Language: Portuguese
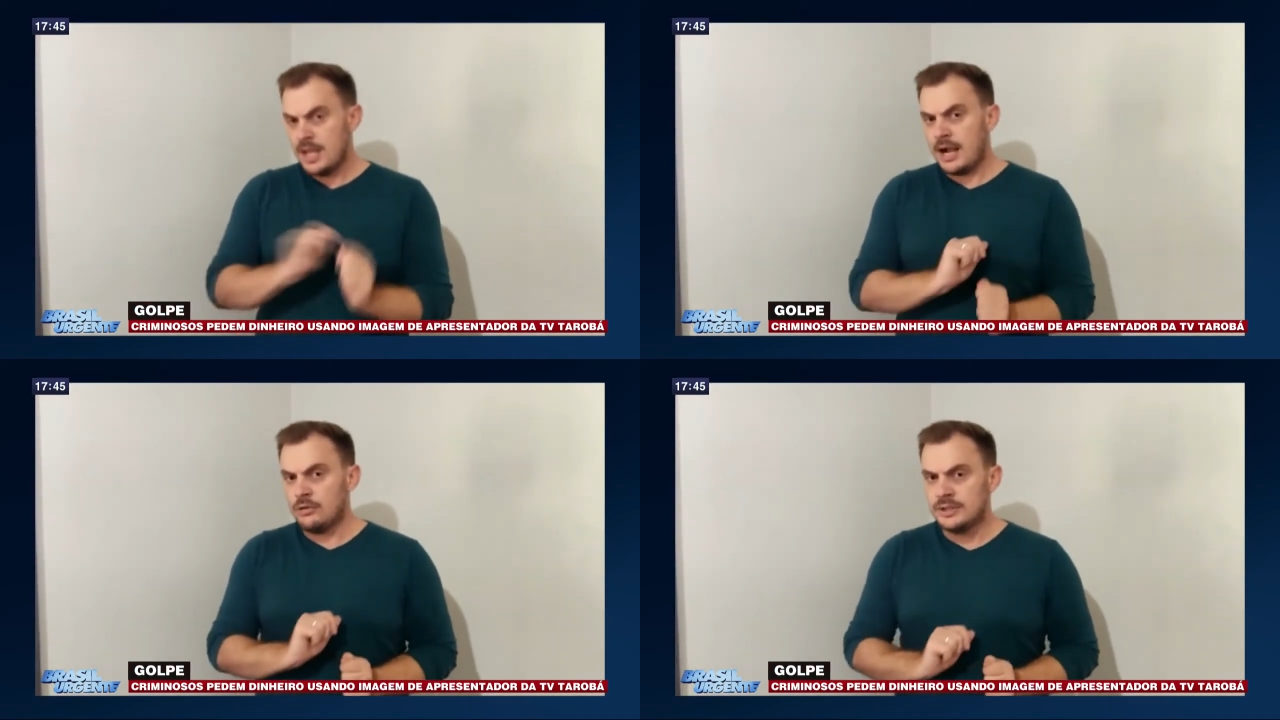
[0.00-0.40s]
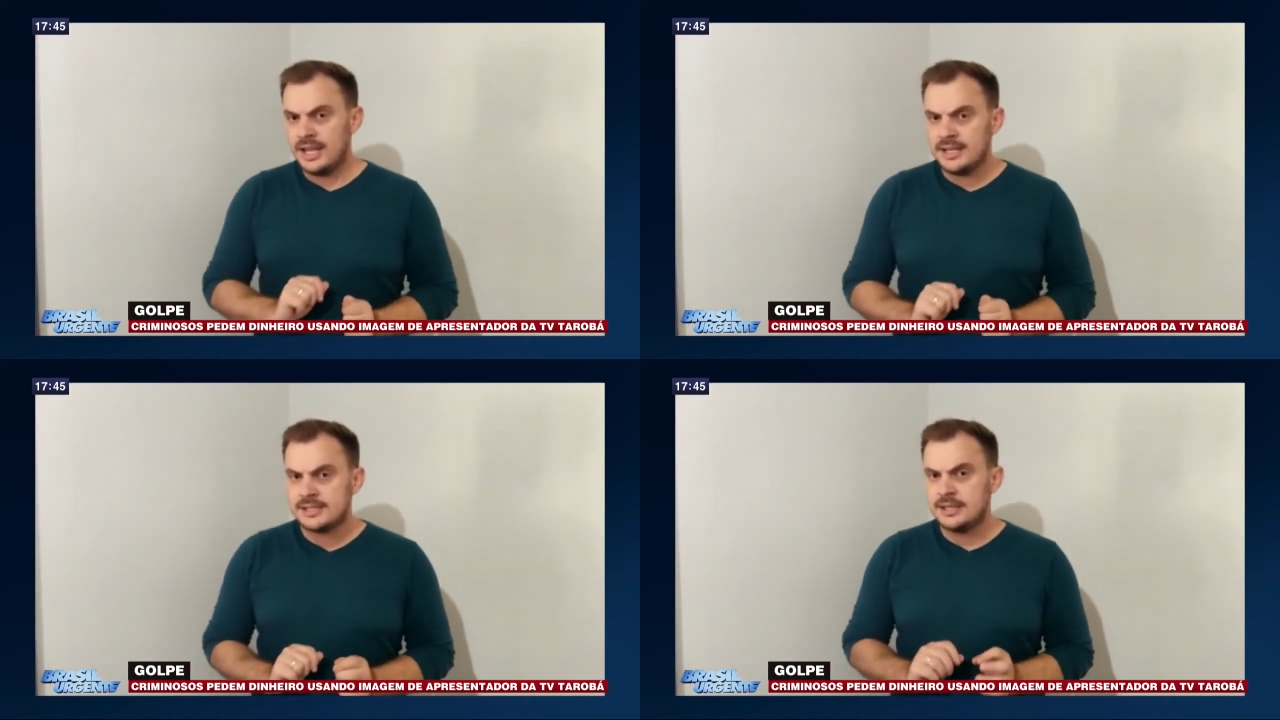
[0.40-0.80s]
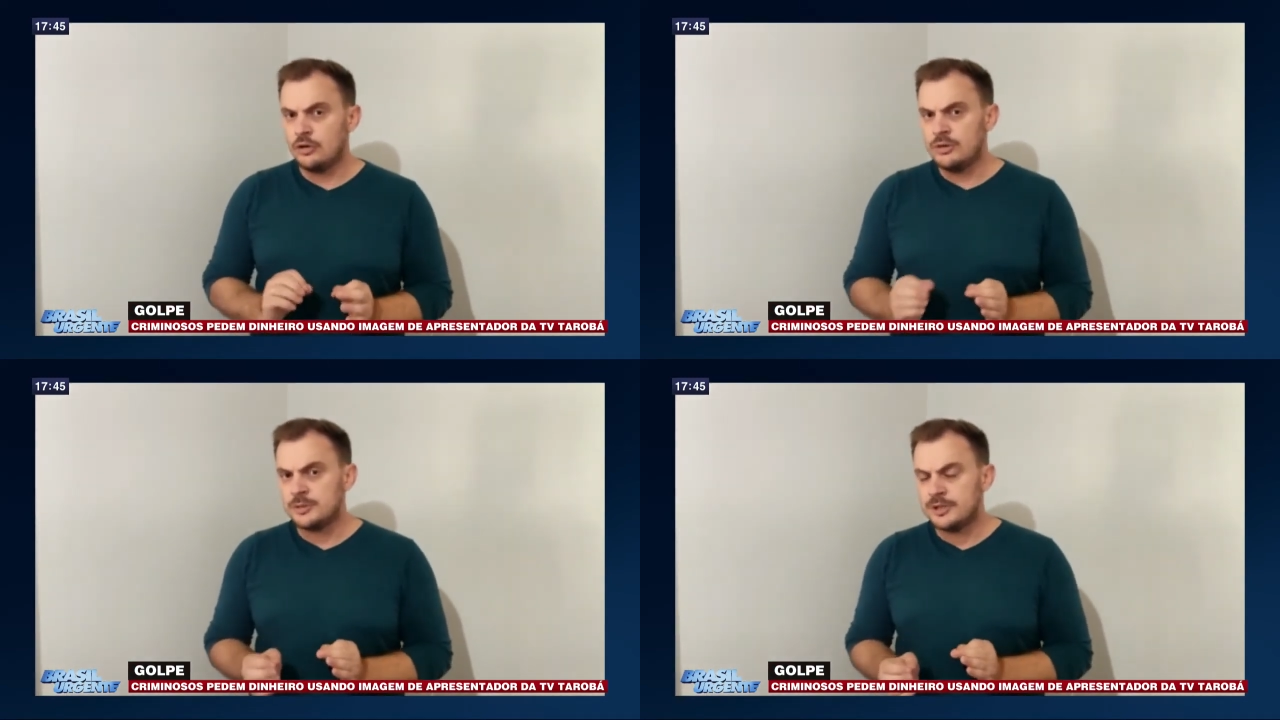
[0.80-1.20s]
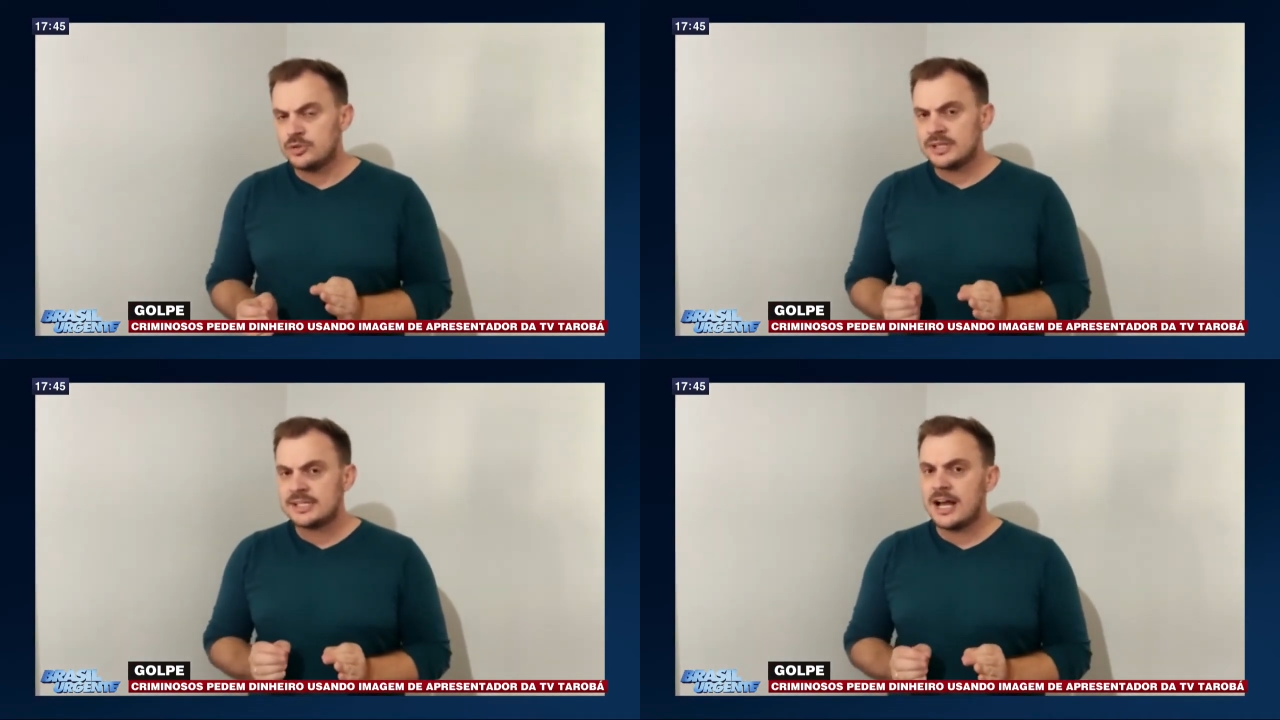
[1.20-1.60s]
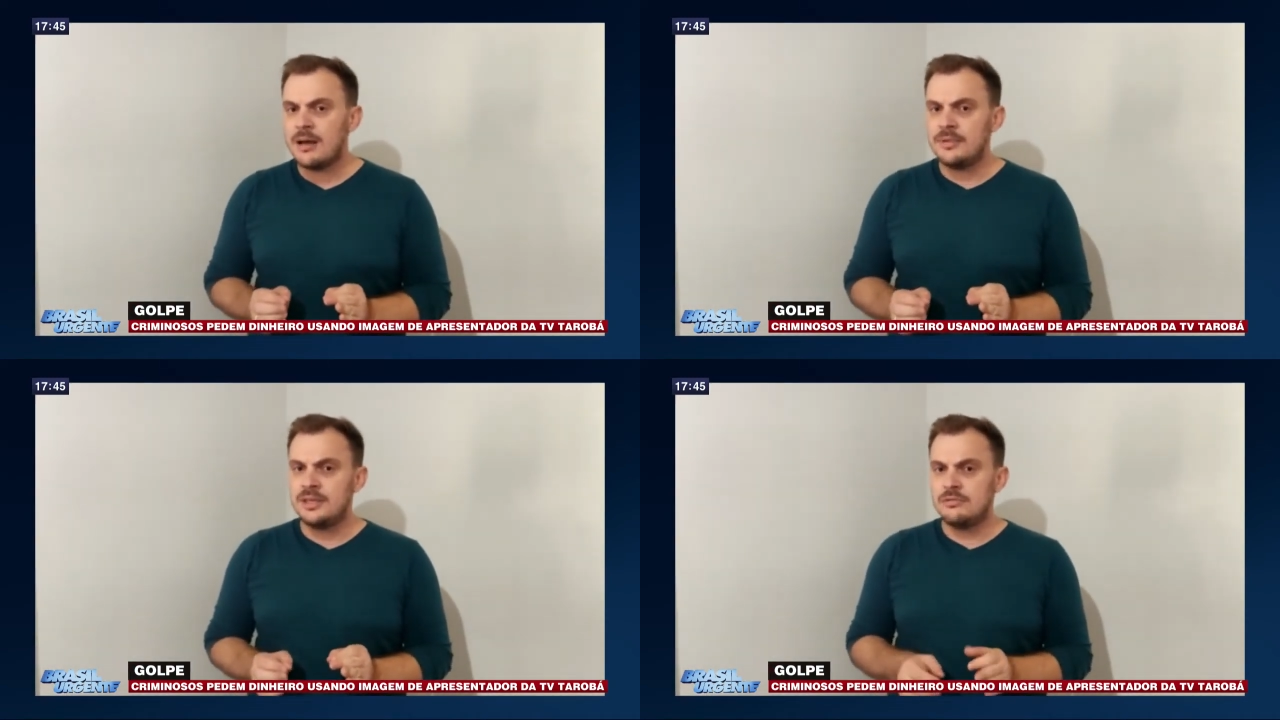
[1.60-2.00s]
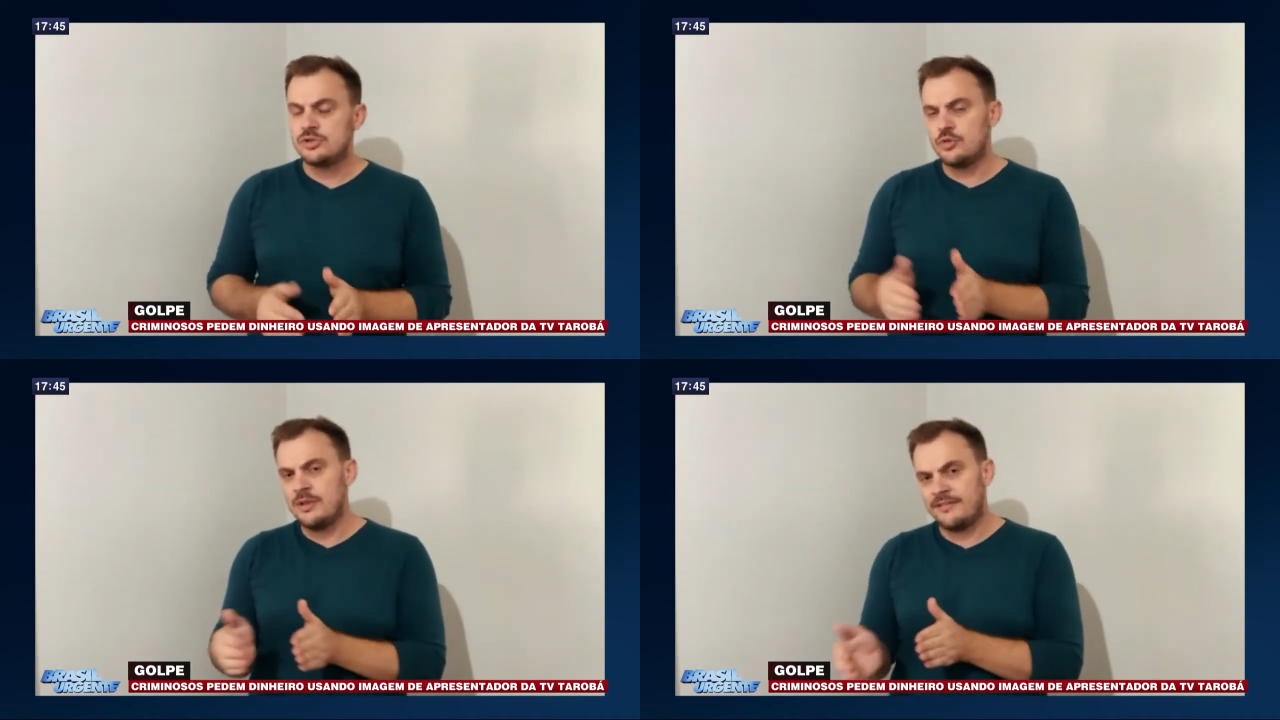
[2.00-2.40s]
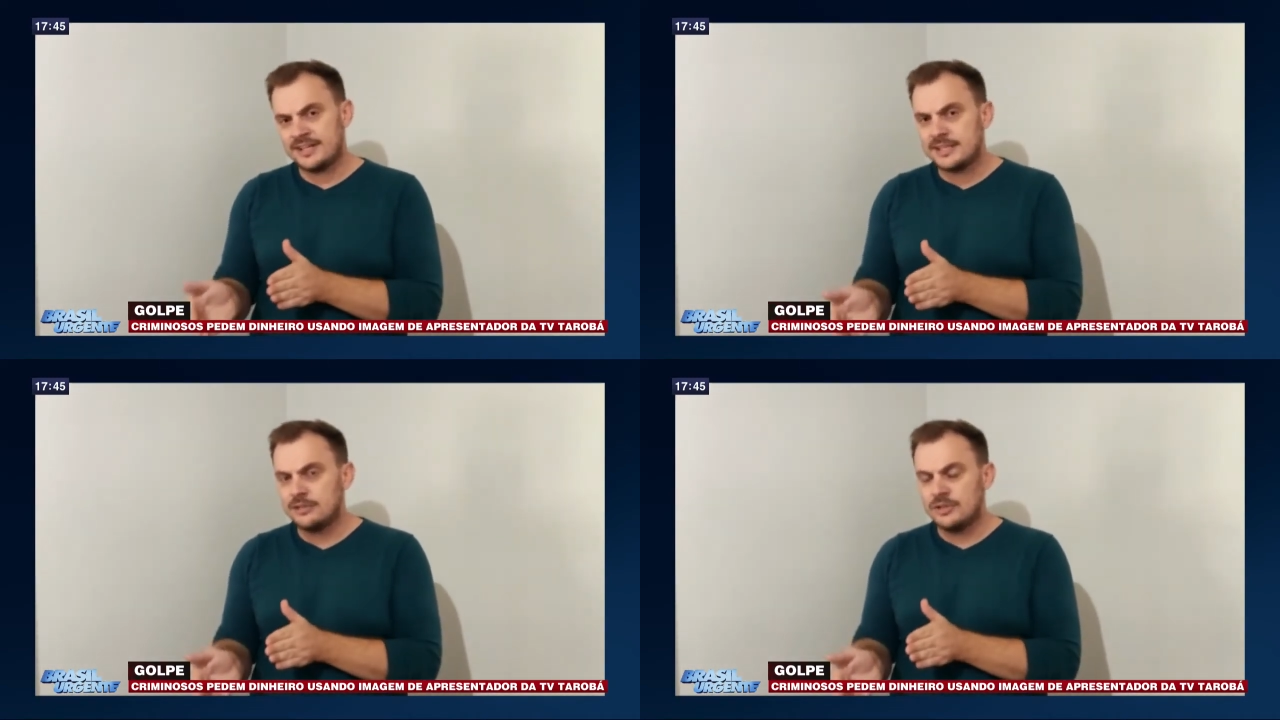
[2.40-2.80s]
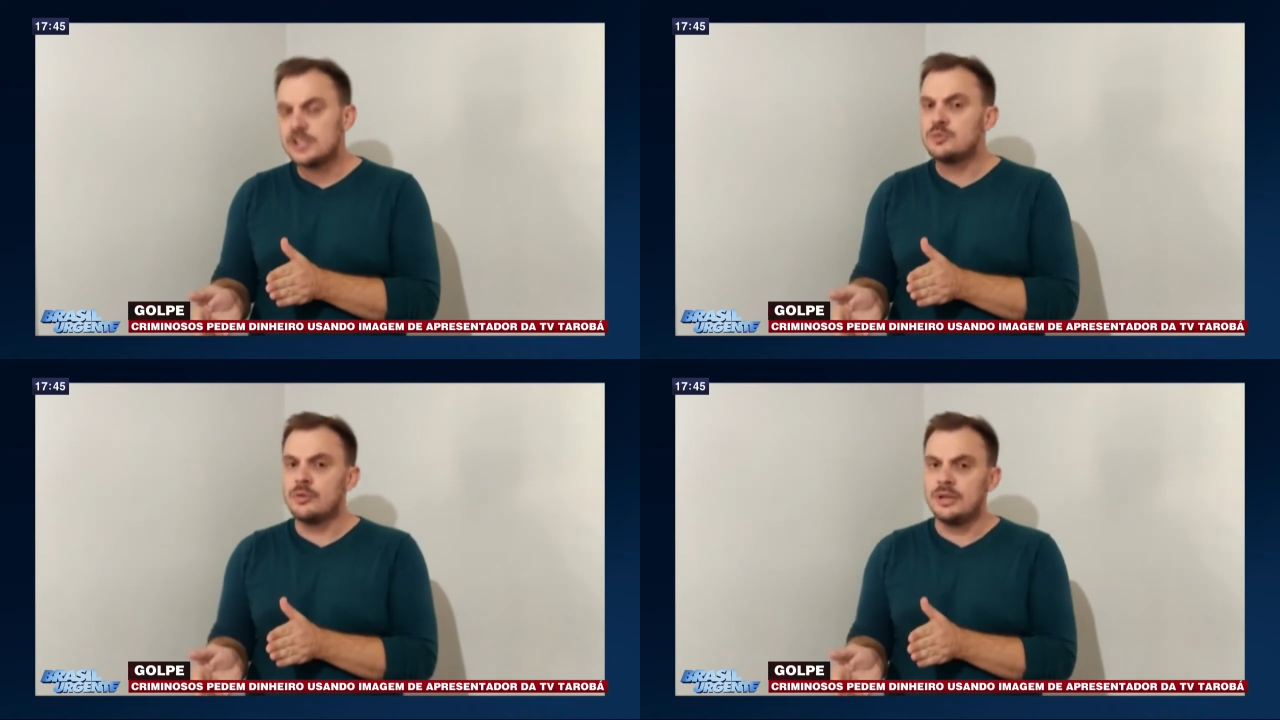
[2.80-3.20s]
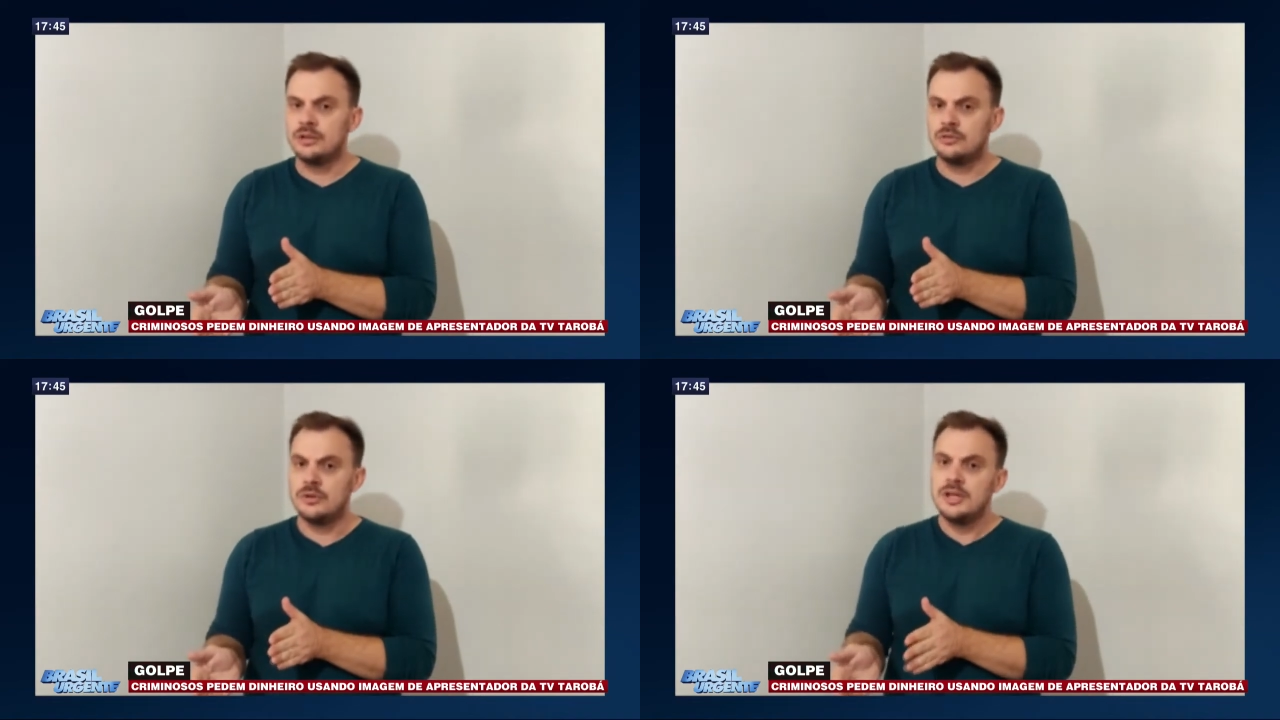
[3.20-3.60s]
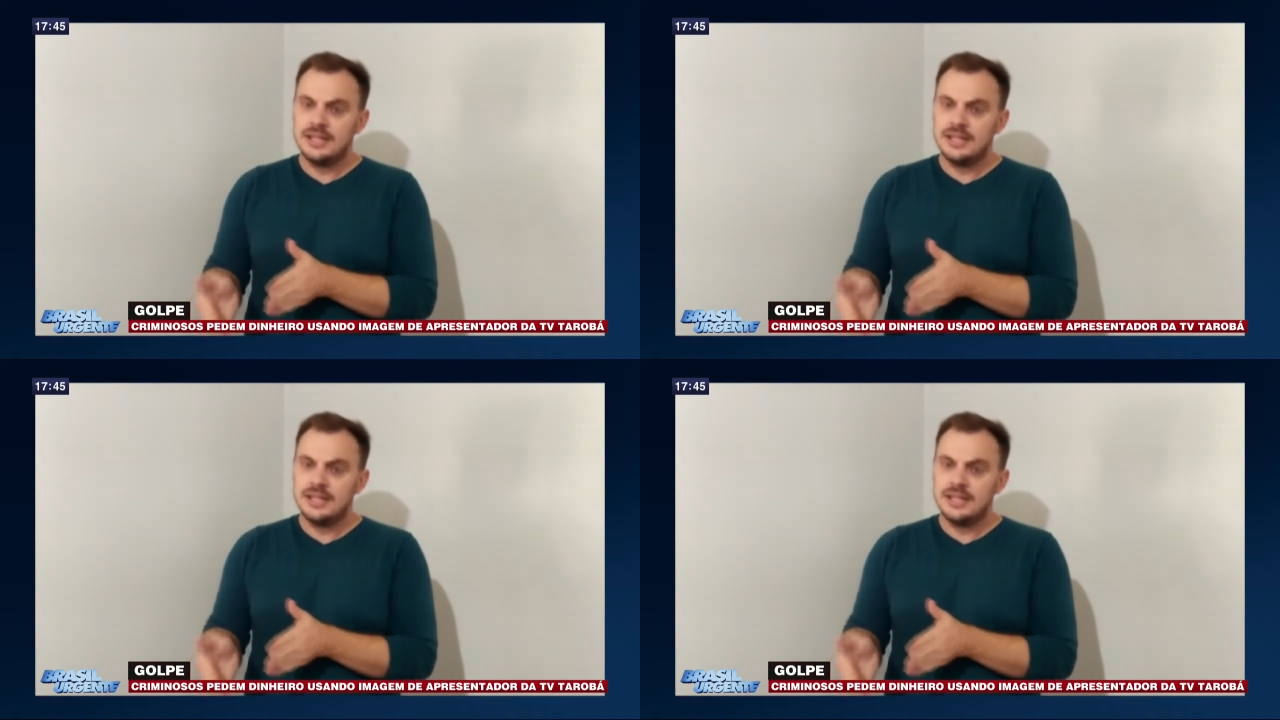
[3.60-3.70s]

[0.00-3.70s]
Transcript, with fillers: Acontece que algumas pessoas sabem que eu estou me afastando desse momento,